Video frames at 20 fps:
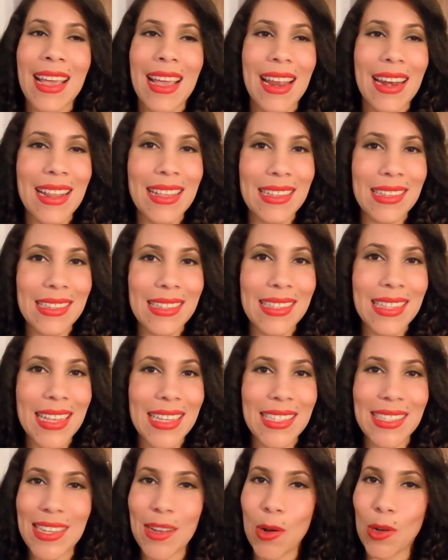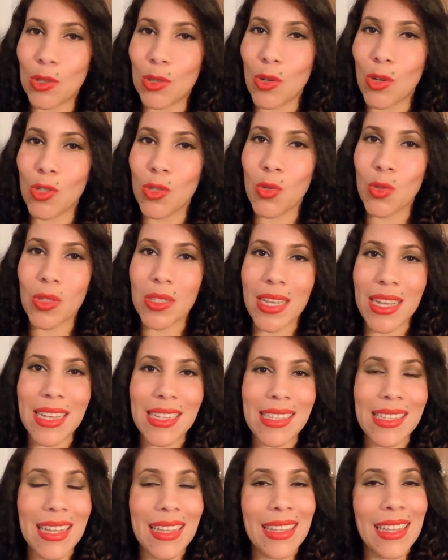Les deseo a todos
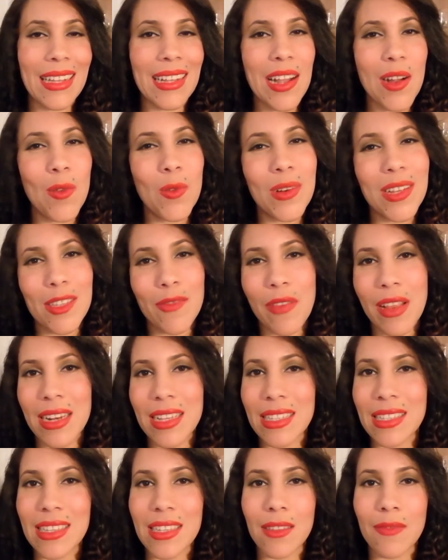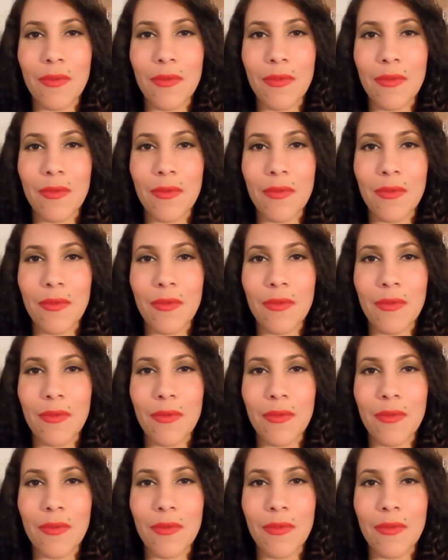ustedes que tengan unas felices